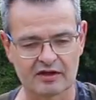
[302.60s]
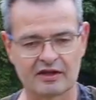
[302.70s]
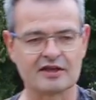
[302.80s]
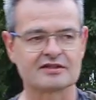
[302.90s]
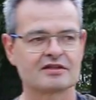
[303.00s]

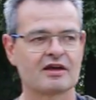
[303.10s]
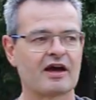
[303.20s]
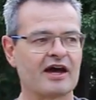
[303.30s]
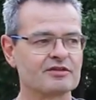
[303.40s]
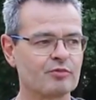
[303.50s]
das
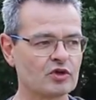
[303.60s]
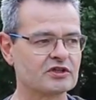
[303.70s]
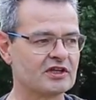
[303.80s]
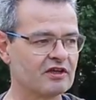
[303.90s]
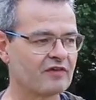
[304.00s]
als
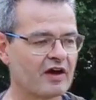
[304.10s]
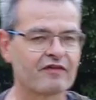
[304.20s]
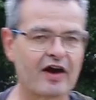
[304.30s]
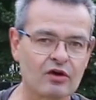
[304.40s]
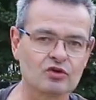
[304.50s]
positive
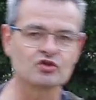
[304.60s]
Erfahrung